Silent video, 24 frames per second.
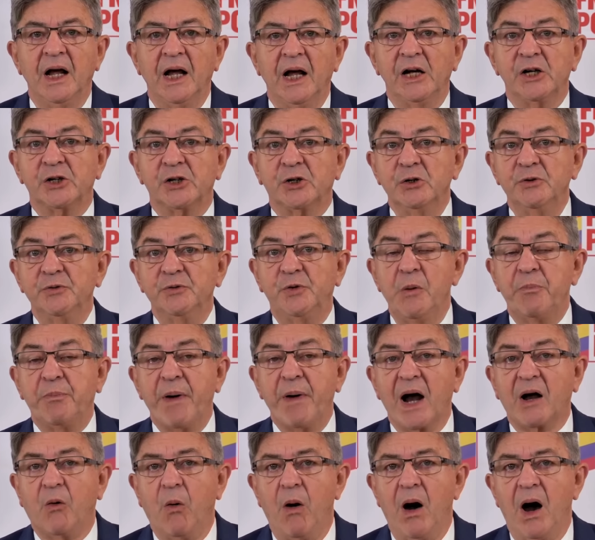Et je ne veux
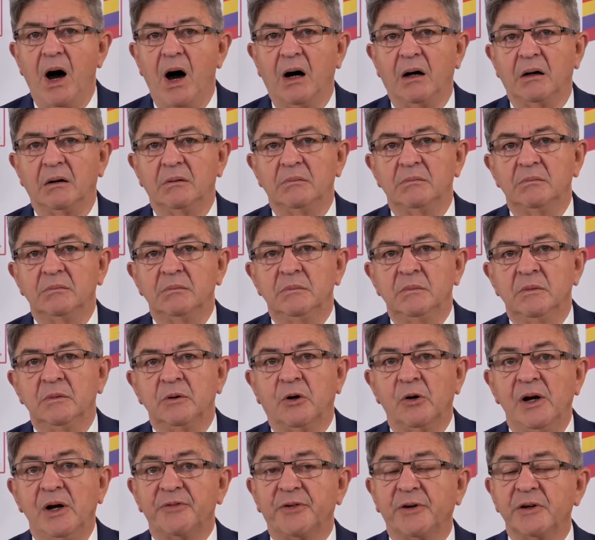pas croire
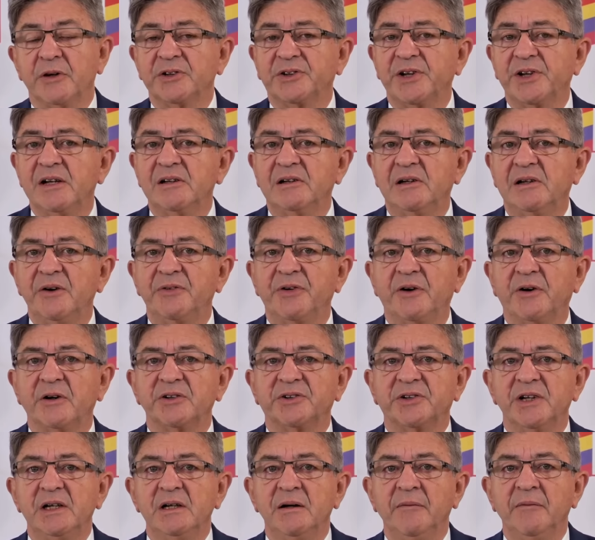que les Françaises et les
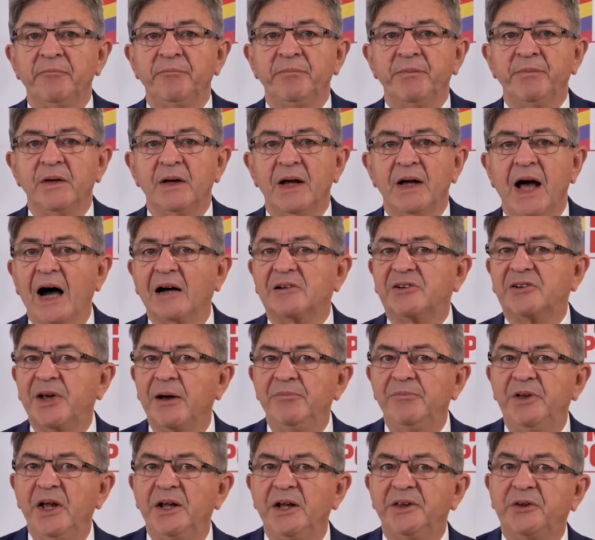Français
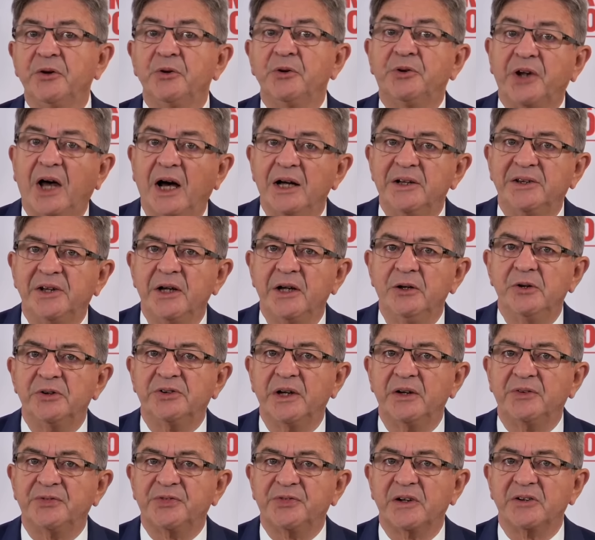acceptent d'être traités de
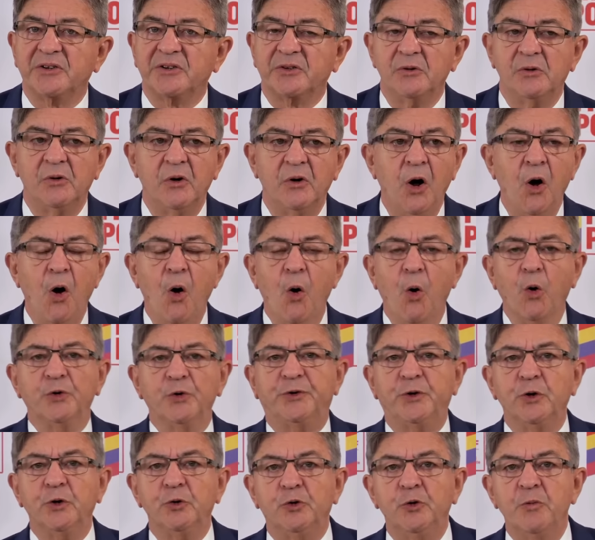cette façon, aux
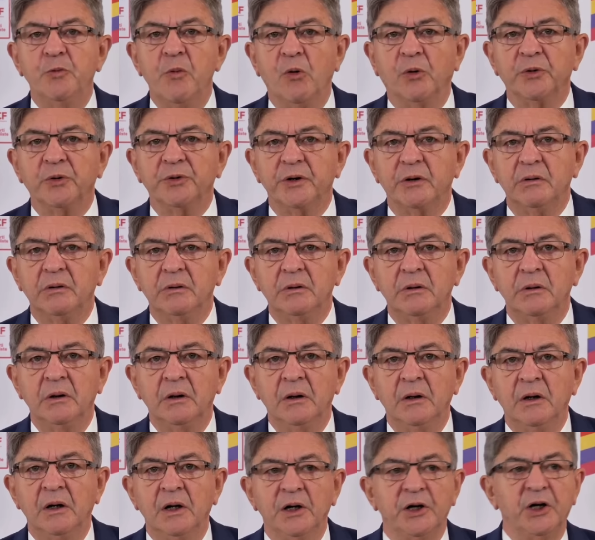yeux du monde.
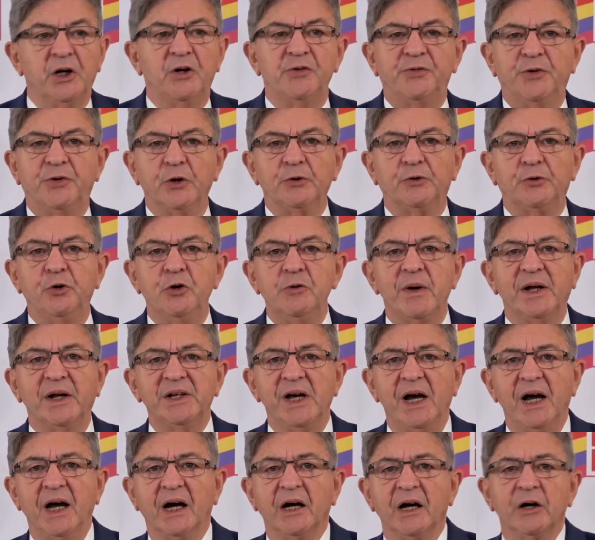Ils votent d'une
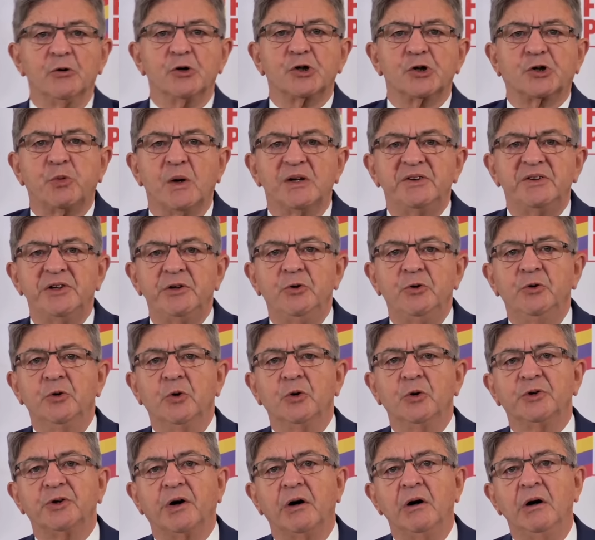manière et on choisit d'une
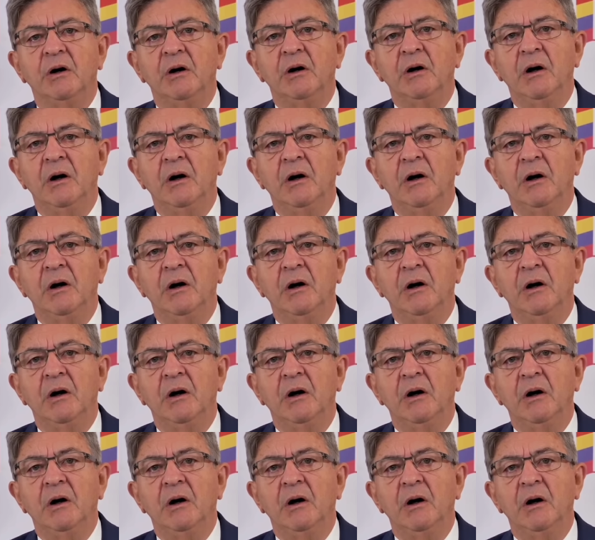autre